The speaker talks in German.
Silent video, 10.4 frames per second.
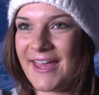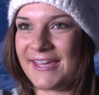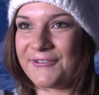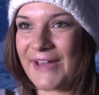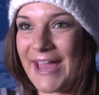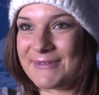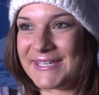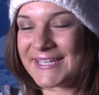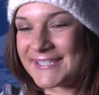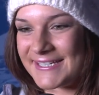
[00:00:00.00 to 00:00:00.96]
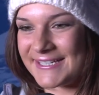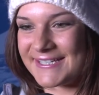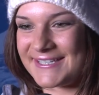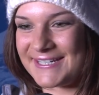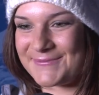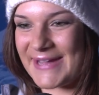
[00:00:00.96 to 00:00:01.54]
Ich freue mich irrsinnig, dass
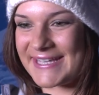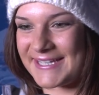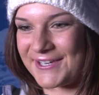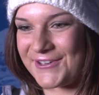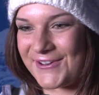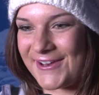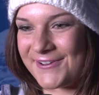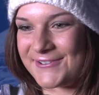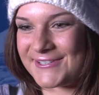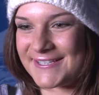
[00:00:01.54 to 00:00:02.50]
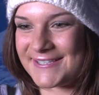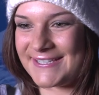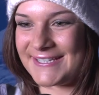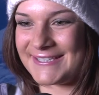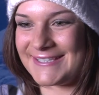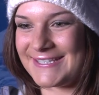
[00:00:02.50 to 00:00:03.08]
die dabei sein können und dass
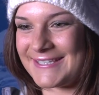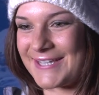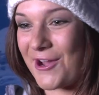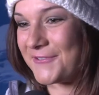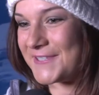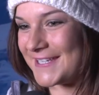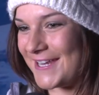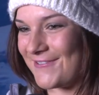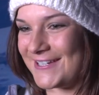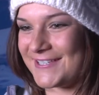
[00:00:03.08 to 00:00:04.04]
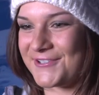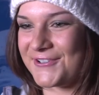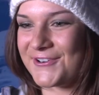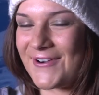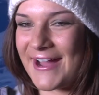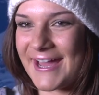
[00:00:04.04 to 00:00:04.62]
die das auf sich nehmen, dass sie da
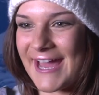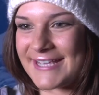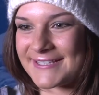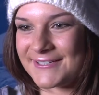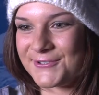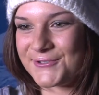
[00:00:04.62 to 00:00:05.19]
nach Ore reisen.